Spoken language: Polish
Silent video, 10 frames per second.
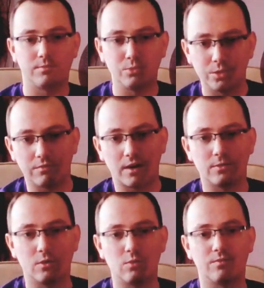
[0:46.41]

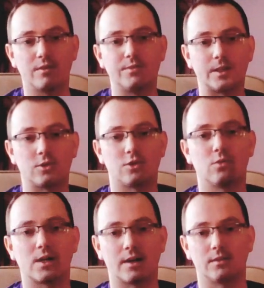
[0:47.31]
wbudowaną
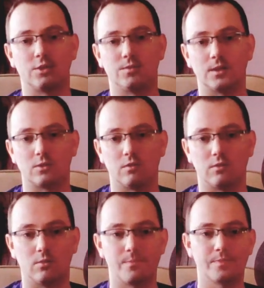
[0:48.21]
wewnętrzną kartę dźwiękową.